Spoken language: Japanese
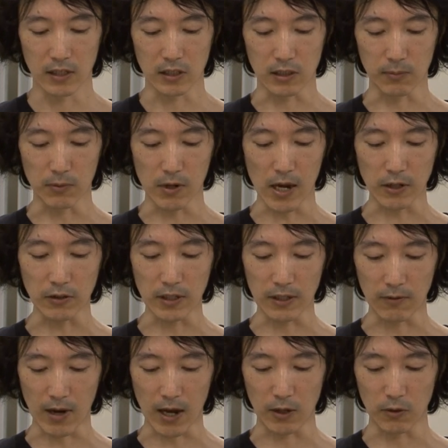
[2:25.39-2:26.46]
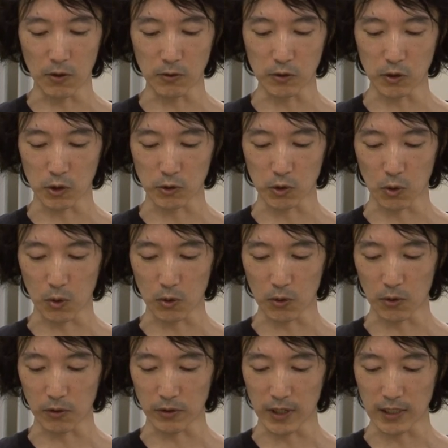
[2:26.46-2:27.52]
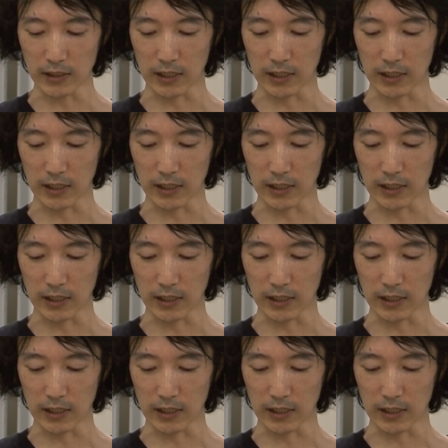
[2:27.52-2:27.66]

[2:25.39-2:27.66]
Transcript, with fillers: 渋谷区にはよくぞ証拠を出